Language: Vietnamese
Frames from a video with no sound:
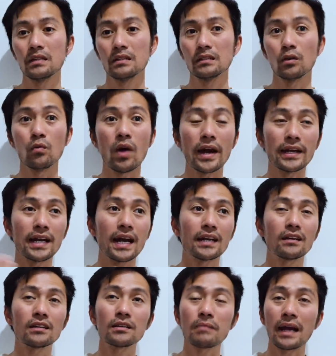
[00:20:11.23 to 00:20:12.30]
Rồi ngoài ra
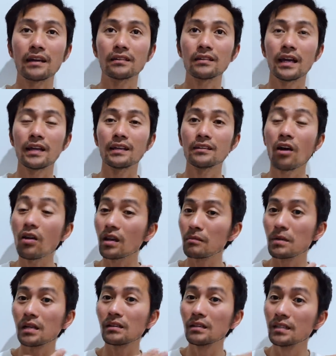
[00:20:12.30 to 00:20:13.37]
đó các bạn có thể, đó là
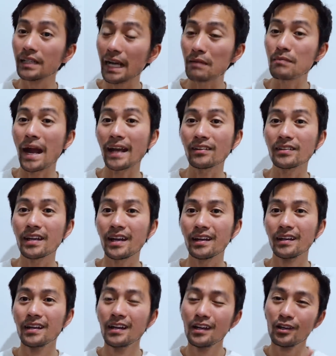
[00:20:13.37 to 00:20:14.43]
mức lương căn bản thôi nha.
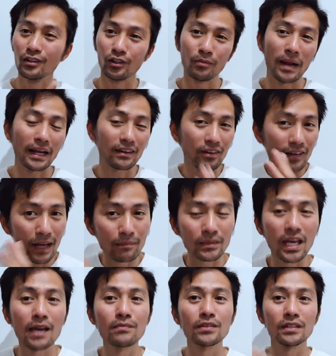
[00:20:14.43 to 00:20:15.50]
Rồi bạn có làm
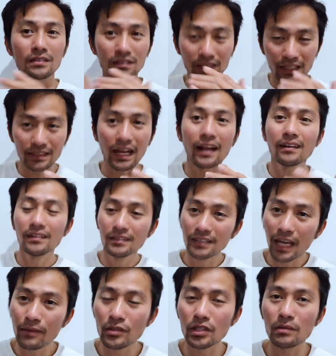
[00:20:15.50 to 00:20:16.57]
thêm thì người ta trả lương
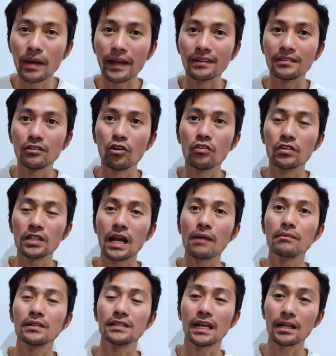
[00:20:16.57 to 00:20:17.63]
thêm cho các bạn nữa,
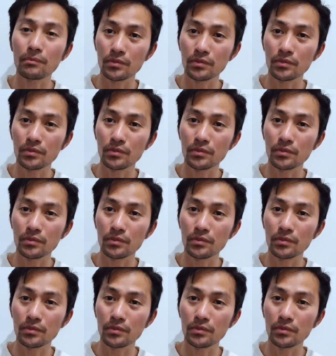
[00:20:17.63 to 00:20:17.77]
overtime là trả gấp